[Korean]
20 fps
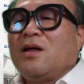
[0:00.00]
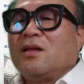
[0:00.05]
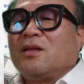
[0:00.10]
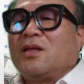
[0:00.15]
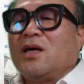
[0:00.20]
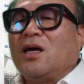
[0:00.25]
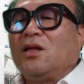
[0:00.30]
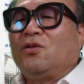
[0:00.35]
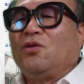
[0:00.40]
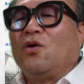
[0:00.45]

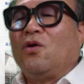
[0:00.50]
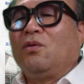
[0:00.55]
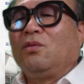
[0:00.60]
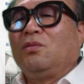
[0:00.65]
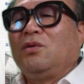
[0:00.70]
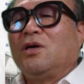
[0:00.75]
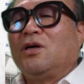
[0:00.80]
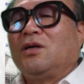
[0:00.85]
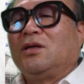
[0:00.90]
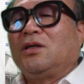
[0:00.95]

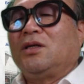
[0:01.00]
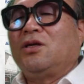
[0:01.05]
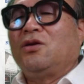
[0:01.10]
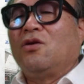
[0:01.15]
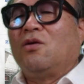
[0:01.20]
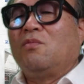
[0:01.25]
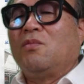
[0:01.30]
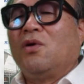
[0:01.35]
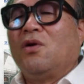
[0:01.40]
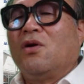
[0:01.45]
대통령
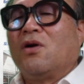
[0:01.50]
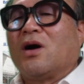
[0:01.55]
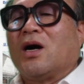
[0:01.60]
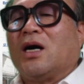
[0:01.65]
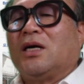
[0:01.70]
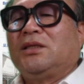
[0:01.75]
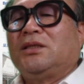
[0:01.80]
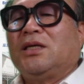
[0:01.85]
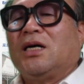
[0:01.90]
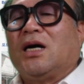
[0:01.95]
기록물로
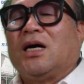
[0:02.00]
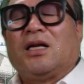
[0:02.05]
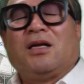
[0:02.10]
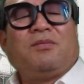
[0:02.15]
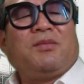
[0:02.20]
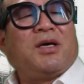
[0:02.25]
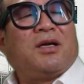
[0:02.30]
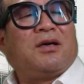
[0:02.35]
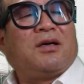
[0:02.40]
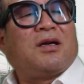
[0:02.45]
가지
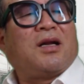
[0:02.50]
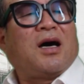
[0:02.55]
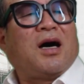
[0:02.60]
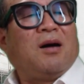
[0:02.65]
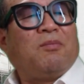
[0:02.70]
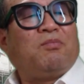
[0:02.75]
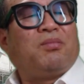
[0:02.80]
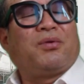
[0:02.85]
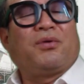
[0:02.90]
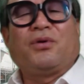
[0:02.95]
않으면은
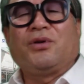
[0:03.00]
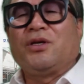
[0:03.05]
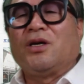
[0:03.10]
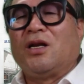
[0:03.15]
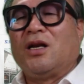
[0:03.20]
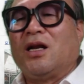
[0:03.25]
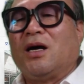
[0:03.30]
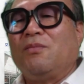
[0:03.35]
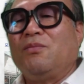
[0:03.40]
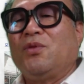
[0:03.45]
앞으로
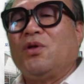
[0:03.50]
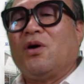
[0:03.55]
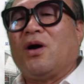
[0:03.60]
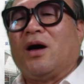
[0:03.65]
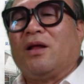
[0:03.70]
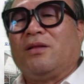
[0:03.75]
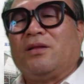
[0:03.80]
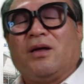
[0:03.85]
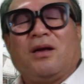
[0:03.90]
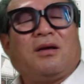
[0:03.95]
열람도
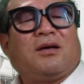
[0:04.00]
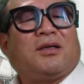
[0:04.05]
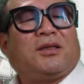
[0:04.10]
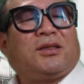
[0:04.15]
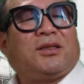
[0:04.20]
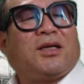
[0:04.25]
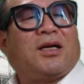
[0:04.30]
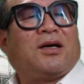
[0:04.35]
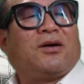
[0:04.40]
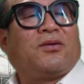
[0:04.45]
안 될
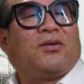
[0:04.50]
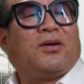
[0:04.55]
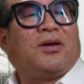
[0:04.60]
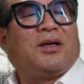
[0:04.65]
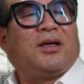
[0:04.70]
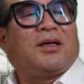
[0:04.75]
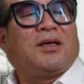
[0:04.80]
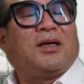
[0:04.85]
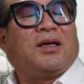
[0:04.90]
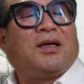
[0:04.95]
것이라고
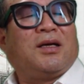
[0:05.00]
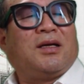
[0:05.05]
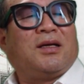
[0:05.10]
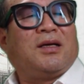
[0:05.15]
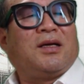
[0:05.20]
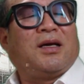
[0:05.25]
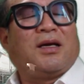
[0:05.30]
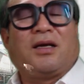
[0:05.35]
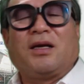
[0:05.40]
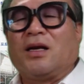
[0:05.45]
이렇게
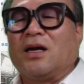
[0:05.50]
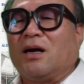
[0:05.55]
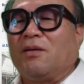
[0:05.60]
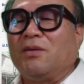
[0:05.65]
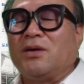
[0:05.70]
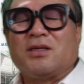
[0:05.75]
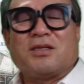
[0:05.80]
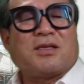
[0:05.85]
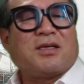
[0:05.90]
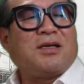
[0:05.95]
얘기를
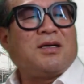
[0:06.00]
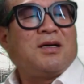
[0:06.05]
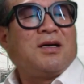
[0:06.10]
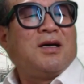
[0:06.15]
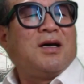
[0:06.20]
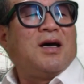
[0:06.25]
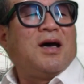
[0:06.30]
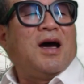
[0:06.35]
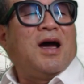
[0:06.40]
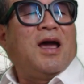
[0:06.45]
하면서
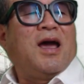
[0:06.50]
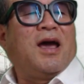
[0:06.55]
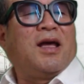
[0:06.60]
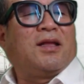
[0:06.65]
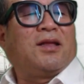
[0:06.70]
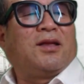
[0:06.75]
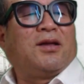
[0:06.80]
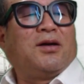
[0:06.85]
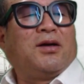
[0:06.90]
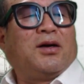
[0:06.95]

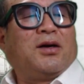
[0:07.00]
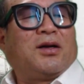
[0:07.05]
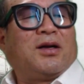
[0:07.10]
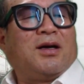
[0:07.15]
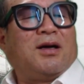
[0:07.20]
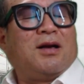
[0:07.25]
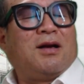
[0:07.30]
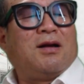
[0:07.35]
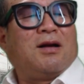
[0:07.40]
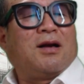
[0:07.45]
했던
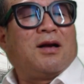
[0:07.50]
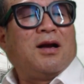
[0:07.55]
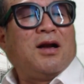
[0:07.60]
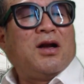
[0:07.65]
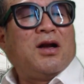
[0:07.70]
거를